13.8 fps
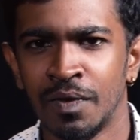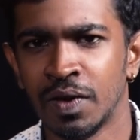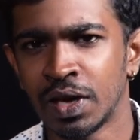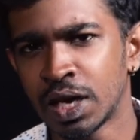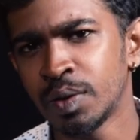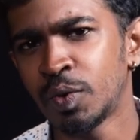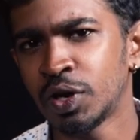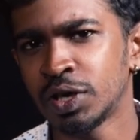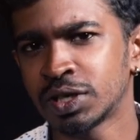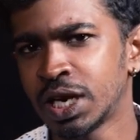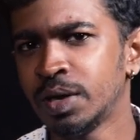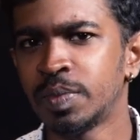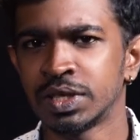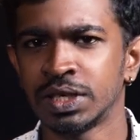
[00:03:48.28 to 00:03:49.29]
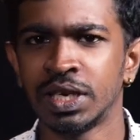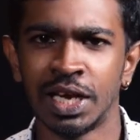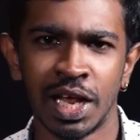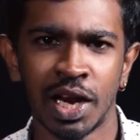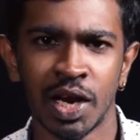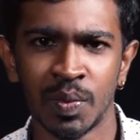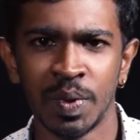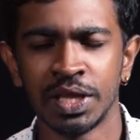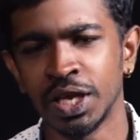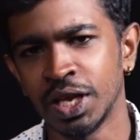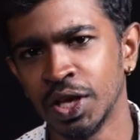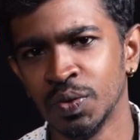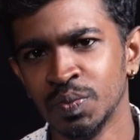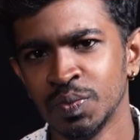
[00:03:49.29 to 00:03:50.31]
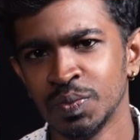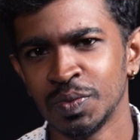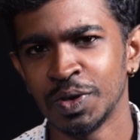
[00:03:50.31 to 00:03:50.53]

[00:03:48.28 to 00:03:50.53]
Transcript: விக்ரமோட ஸ்க்ரீன் பர்சன் எல்லாருக்குமே தெரியும்